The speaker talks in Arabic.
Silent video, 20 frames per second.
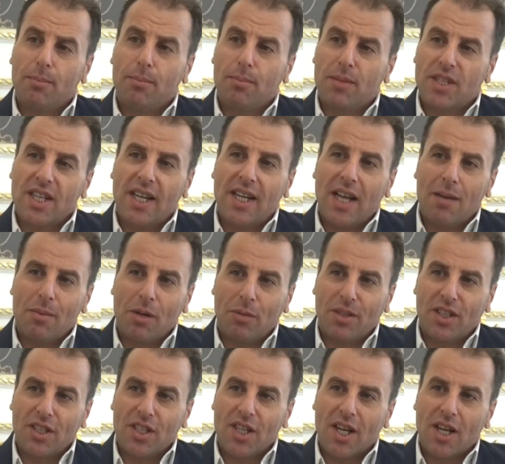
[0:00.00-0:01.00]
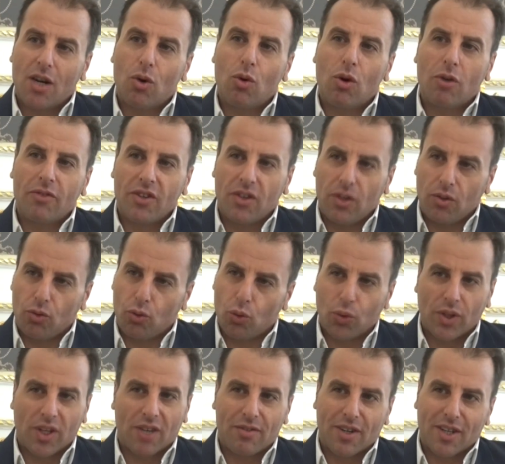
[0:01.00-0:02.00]
مجال العمل بالتجارة هو في
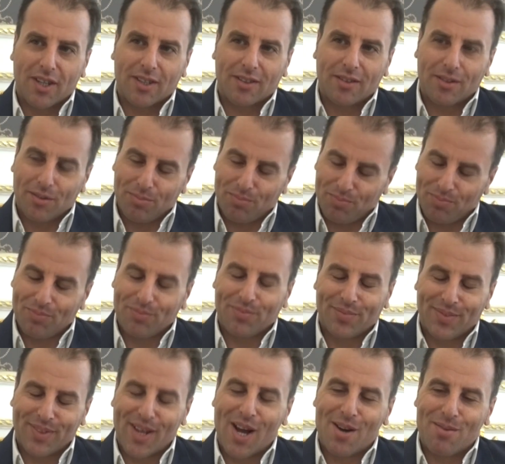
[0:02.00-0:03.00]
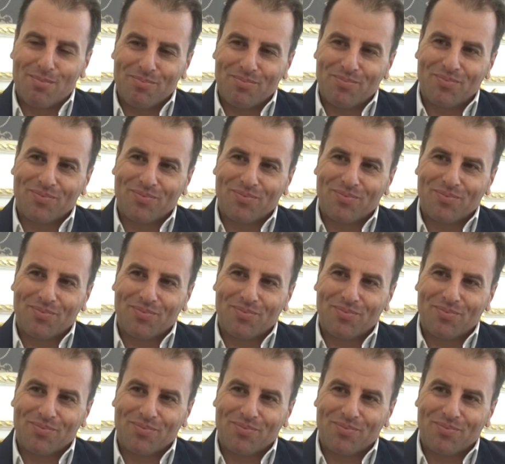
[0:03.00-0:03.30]
سوريا فقط في سوريا موجود. نعم